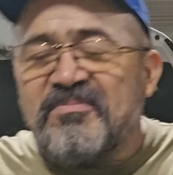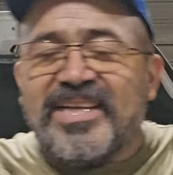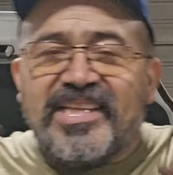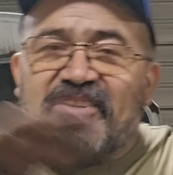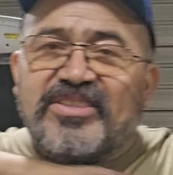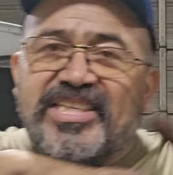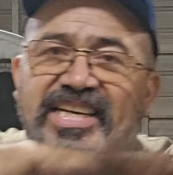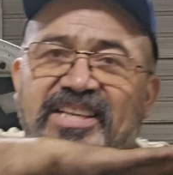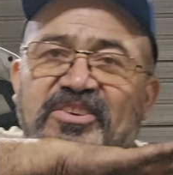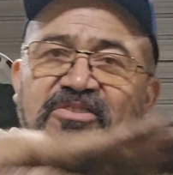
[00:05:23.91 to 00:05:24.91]
bendito
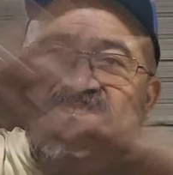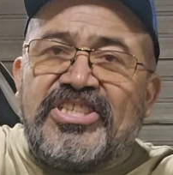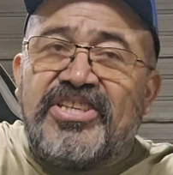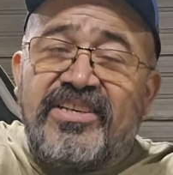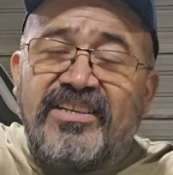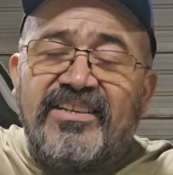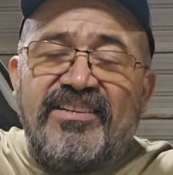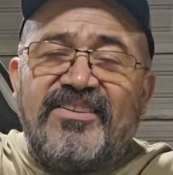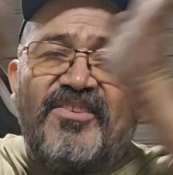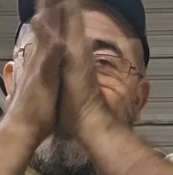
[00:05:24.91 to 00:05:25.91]
sea Dios,
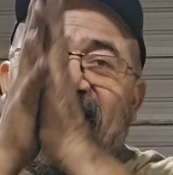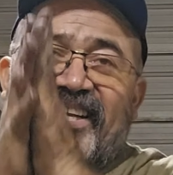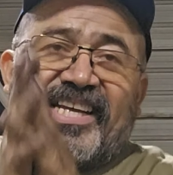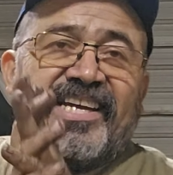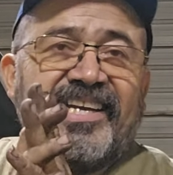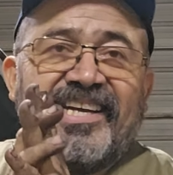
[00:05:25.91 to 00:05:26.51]
lo agarré.